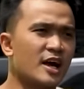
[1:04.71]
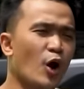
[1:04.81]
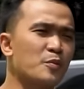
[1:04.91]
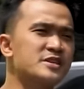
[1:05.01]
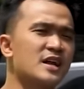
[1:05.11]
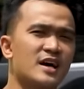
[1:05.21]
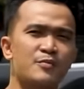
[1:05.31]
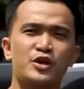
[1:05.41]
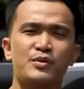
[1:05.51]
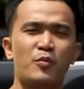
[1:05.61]
kalau
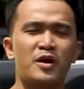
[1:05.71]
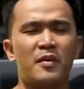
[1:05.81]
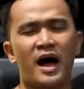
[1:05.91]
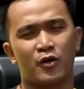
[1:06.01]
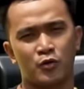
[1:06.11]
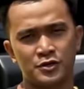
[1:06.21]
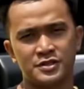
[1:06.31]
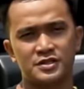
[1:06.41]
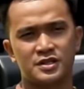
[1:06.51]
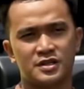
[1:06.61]
misalkan punya mobil
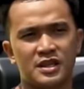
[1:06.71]
bagus,